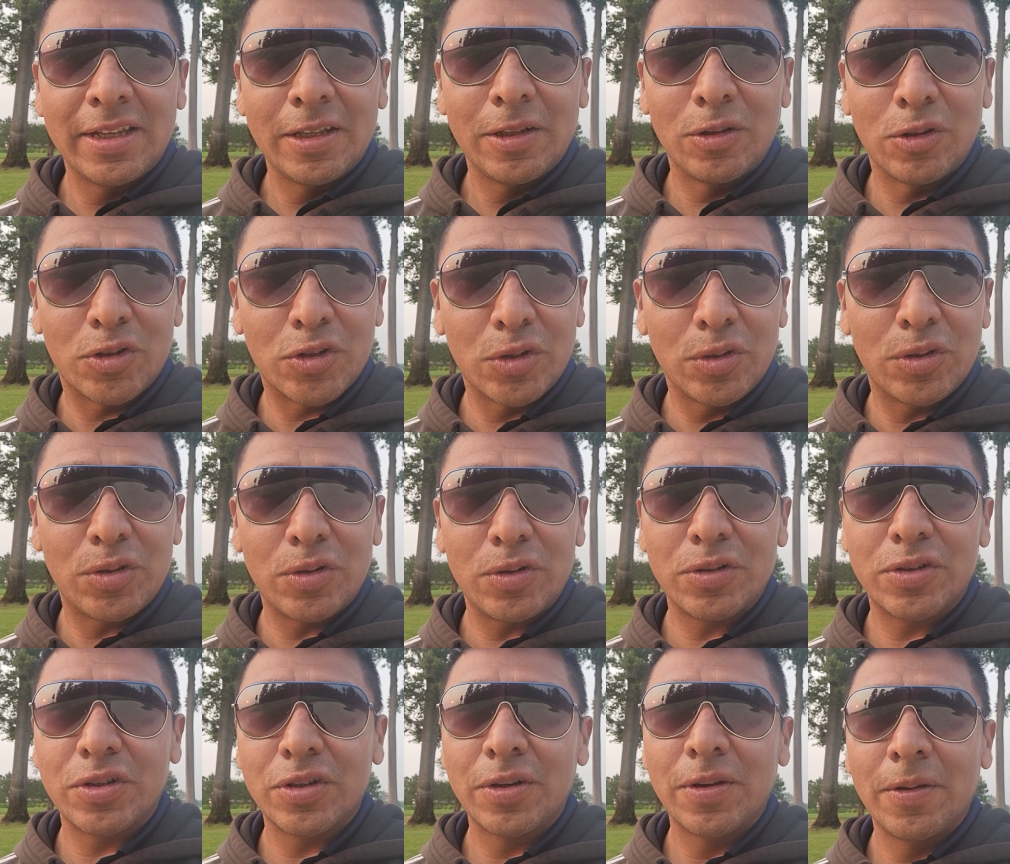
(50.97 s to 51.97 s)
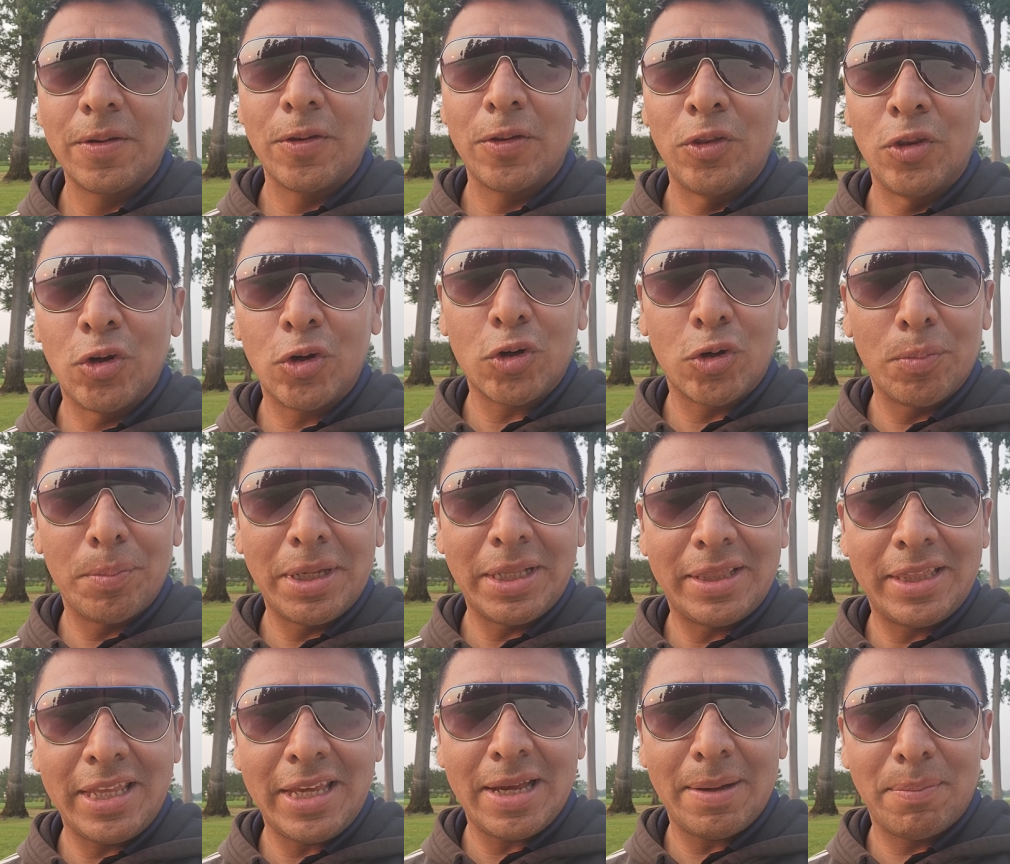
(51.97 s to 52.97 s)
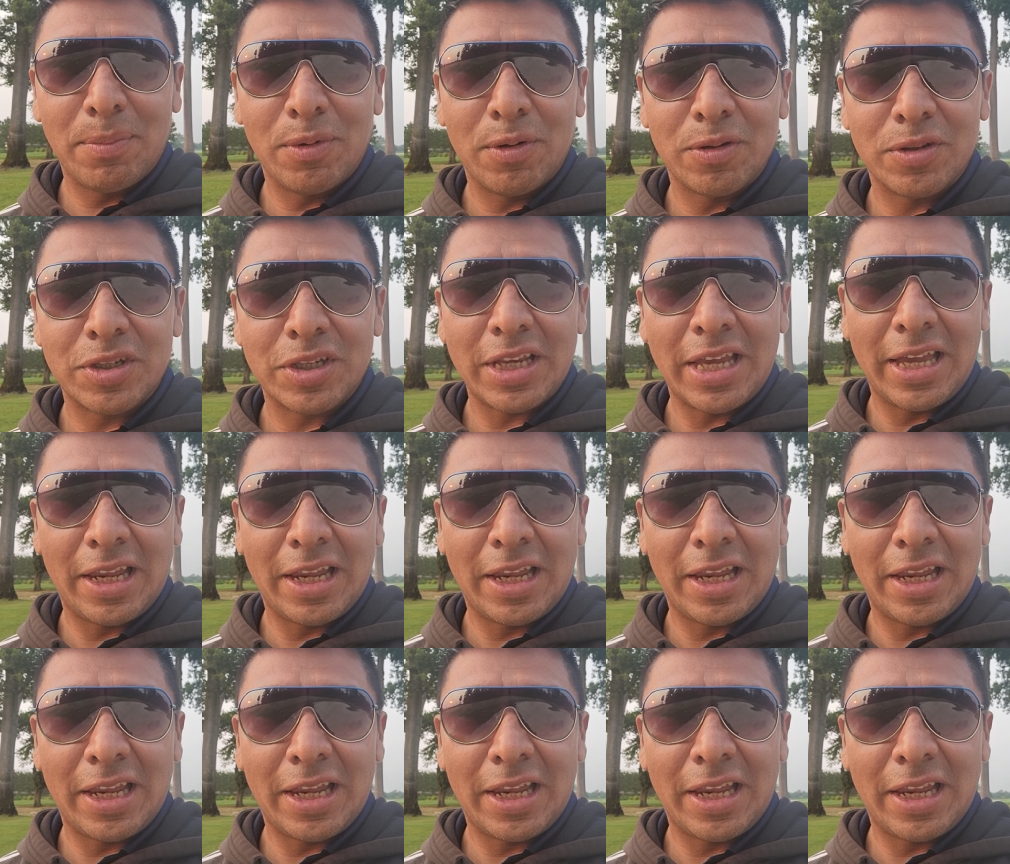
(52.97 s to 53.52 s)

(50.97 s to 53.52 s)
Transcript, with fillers: nosotros no cometíamos